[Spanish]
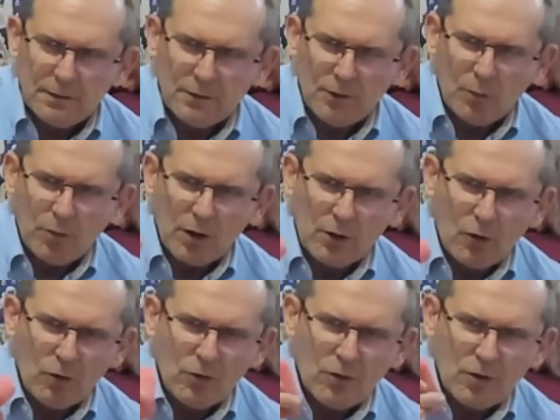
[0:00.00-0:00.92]
no por el
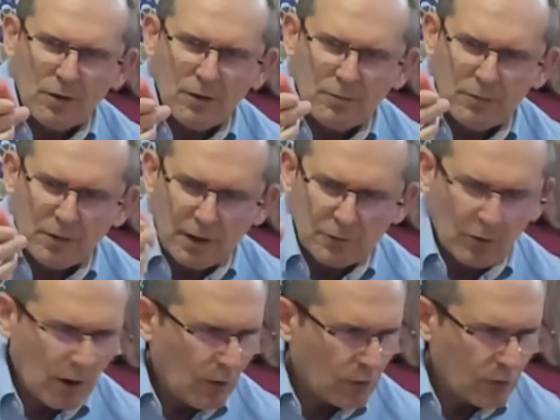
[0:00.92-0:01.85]
color, la ha
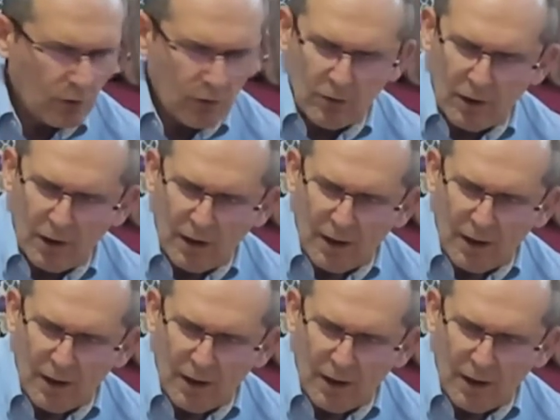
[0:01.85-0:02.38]
tocado rojo,